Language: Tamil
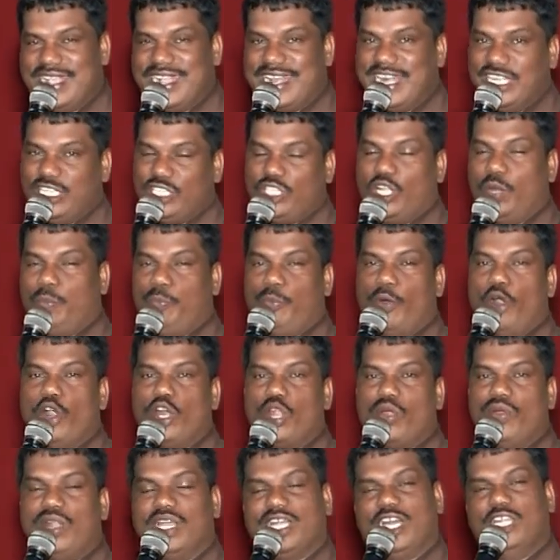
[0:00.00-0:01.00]
கெட்டு
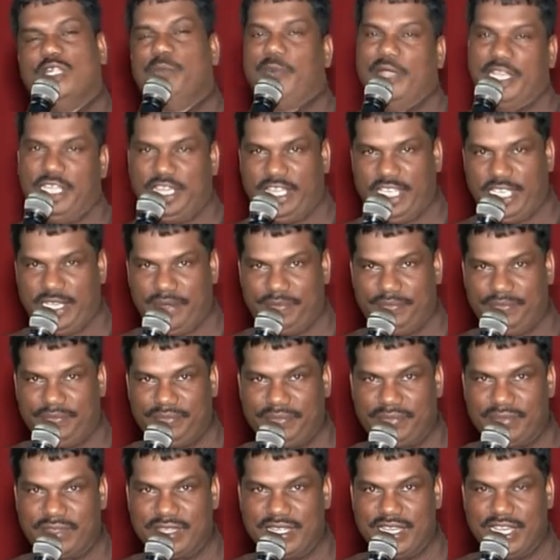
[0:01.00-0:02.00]
போகிறவனுக்கு அது பைத்தியம்
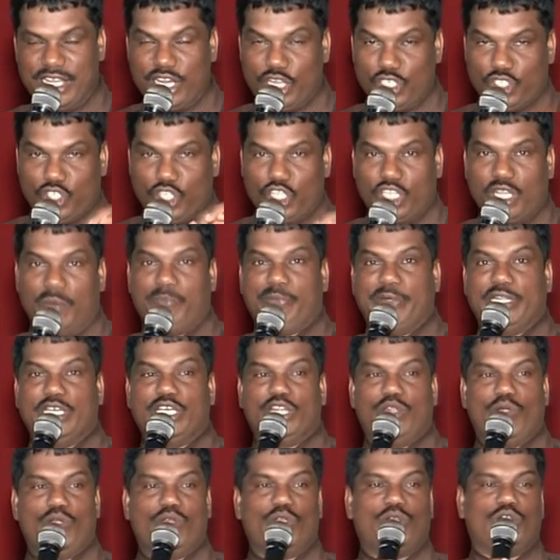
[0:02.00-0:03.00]

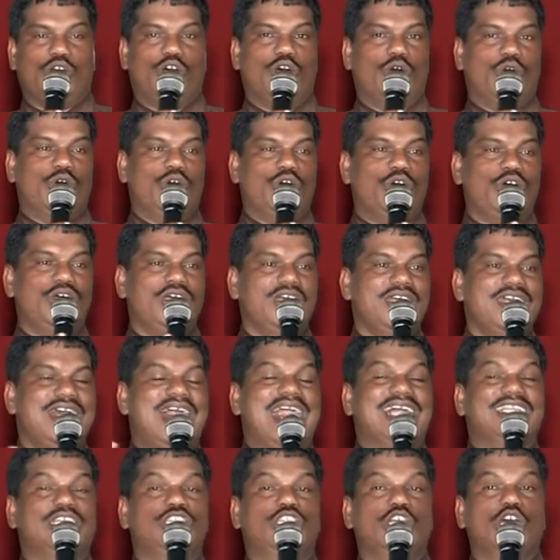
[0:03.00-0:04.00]
ரட்சிக்கப்படுகிறவனுக்கோ
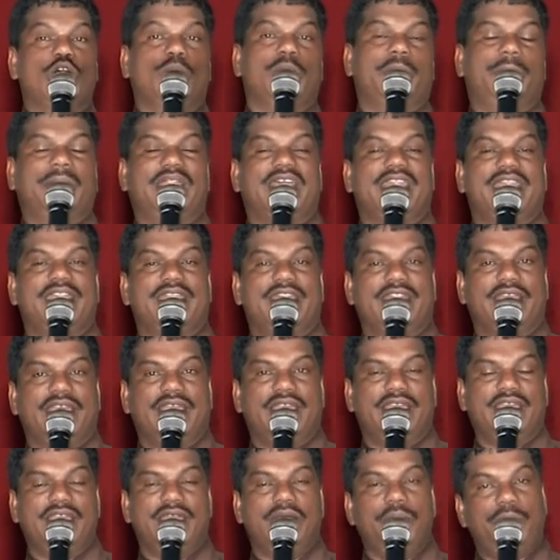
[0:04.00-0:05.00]
அது தேவப்பலன் என்று
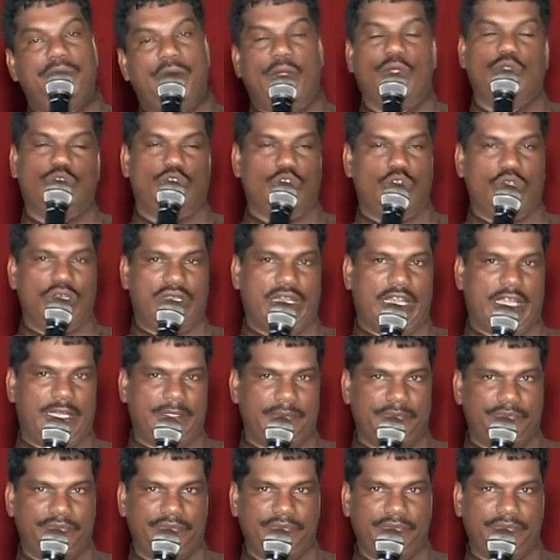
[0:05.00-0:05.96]
பவுல் சொல்லுகிறார்